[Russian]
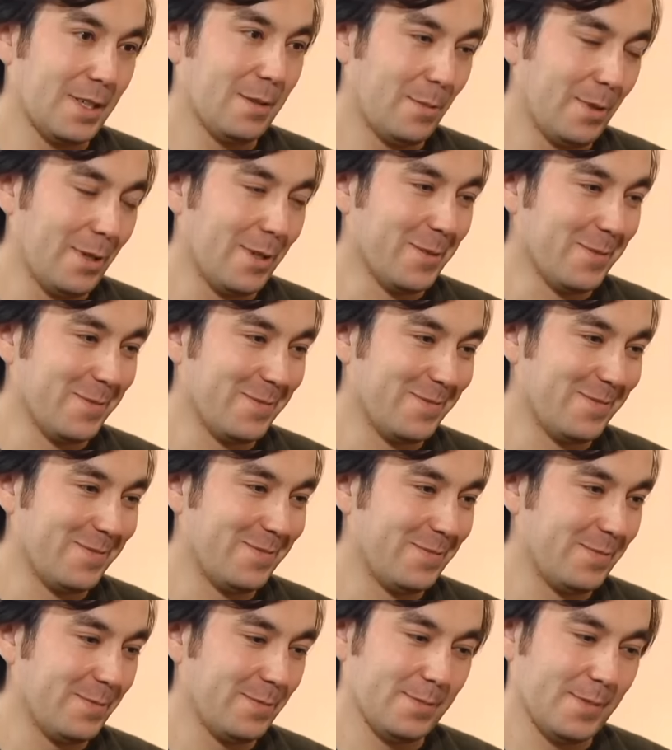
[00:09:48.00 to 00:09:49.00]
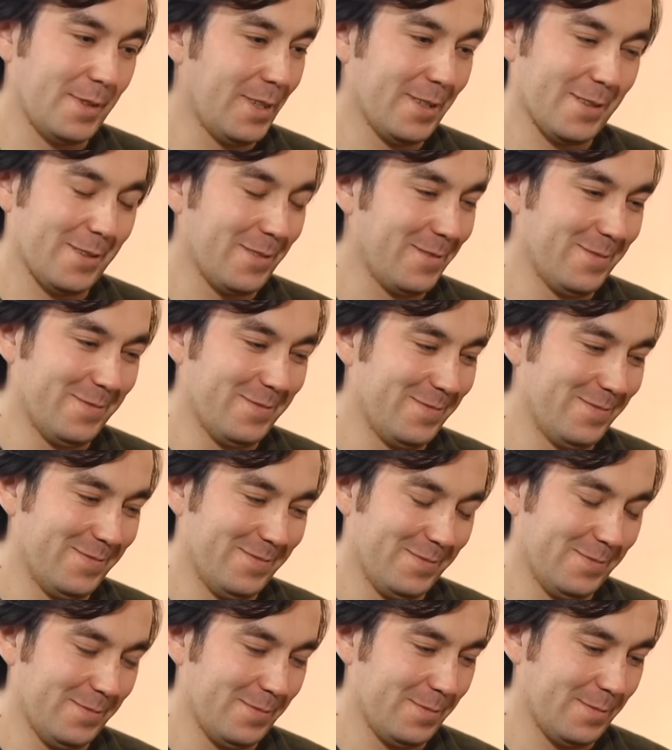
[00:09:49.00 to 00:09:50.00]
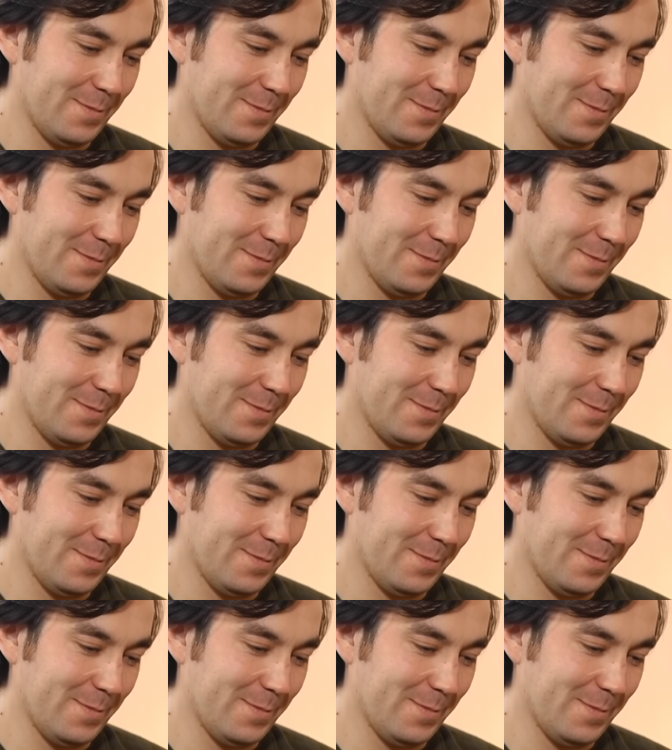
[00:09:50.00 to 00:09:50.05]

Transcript: да, а были. можете, вот что, что бы Нет. вы изменили?